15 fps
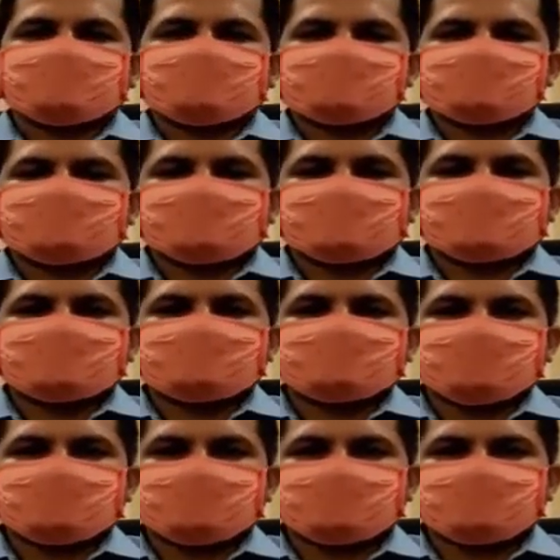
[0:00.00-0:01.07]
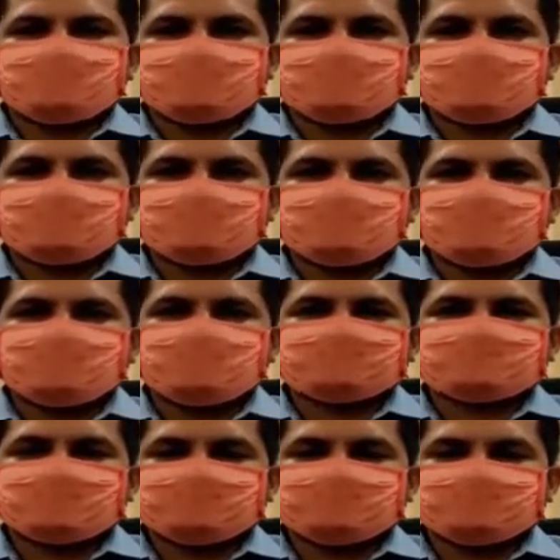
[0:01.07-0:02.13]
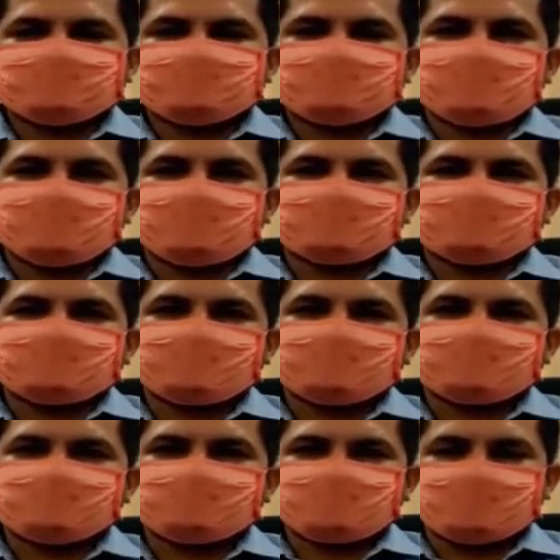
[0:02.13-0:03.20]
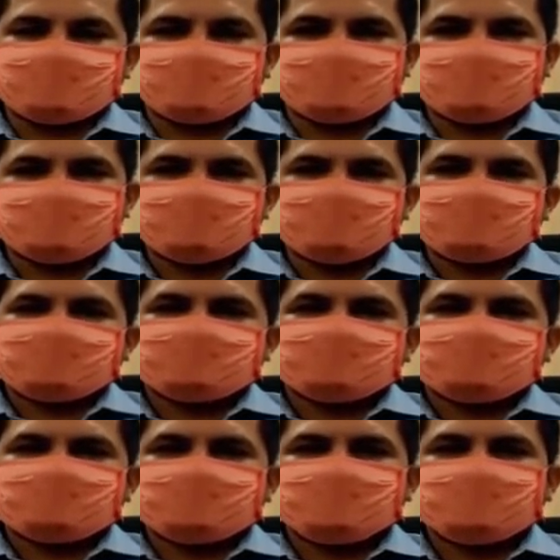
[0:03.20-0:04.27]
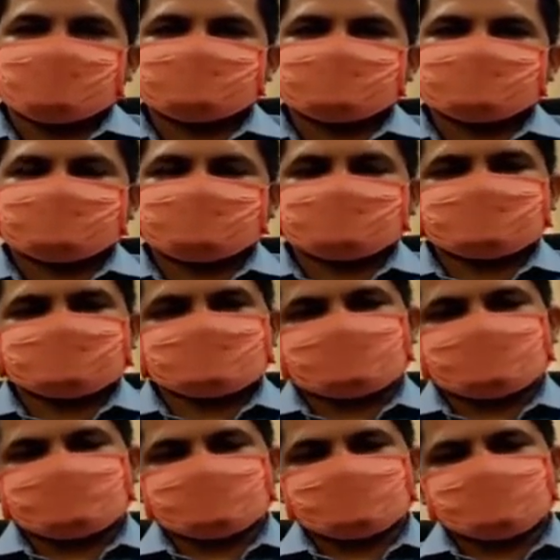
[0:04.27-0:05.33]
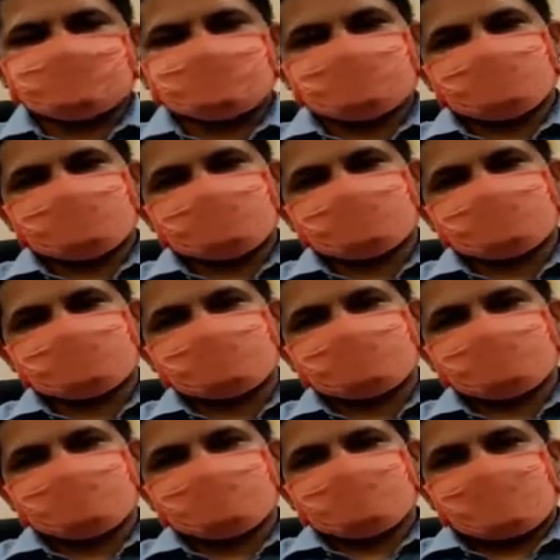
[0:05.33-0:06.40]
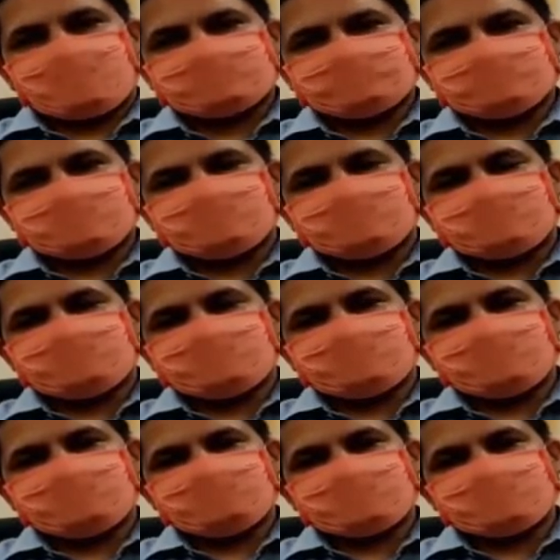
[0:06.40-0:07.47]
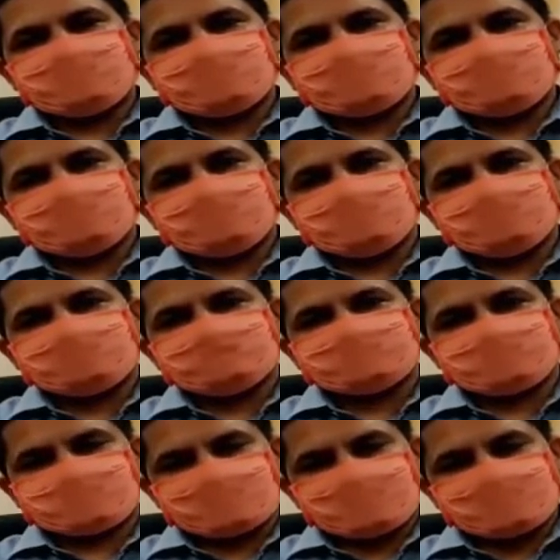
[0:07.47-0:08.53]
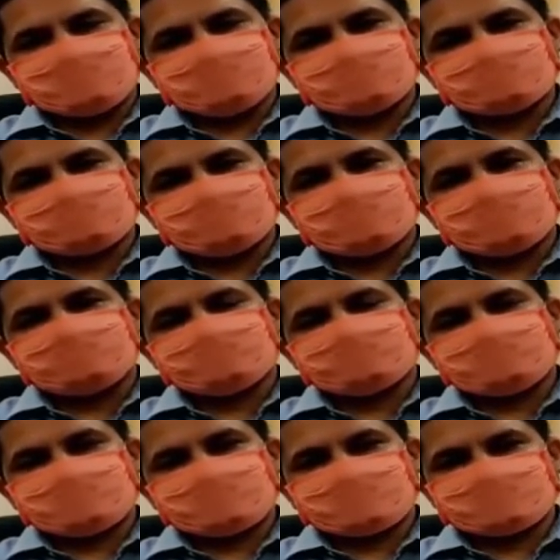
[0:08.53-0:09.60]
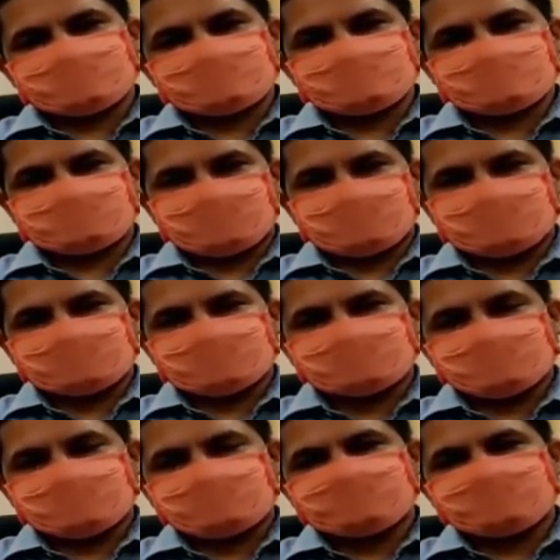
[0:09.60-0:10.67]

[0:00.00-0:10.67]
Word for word: इस प्रकार इन महिलाओं ने ये साबित किया है कि अगर वो ठान लें तो महिला शक्ति किसी से कम नहीं है और आत्मनिर्भर बनने में अगर सरकारी योजनाओं का पूरी तरीके से इस्तेमाल किया जाए